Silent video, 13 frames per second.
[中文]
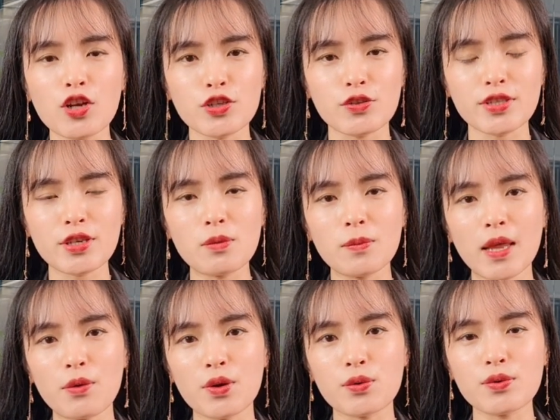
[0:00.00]
首先，我们
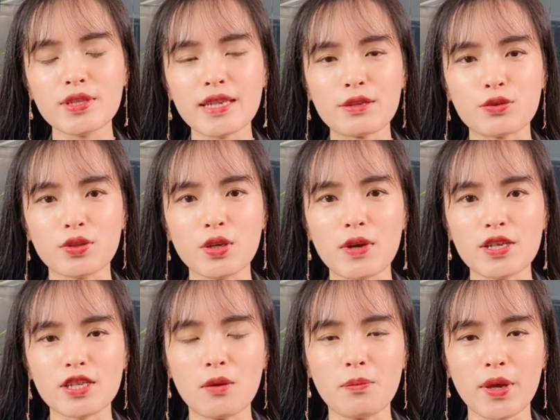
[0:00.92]
来回顾一下昨天晚
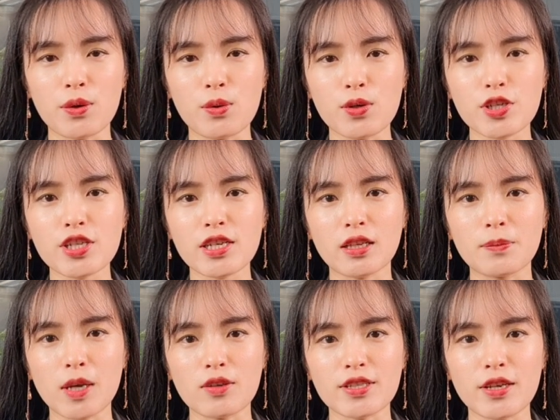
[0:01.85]
上美国市场的
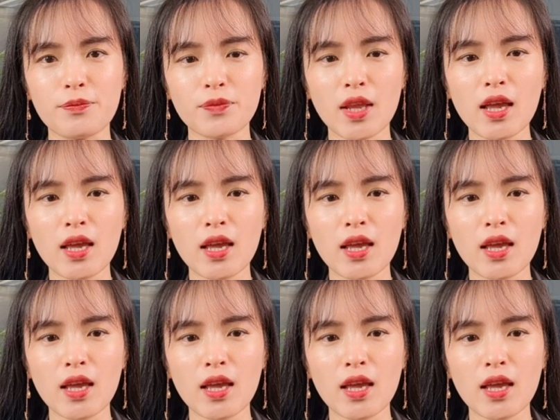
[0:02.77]
表现。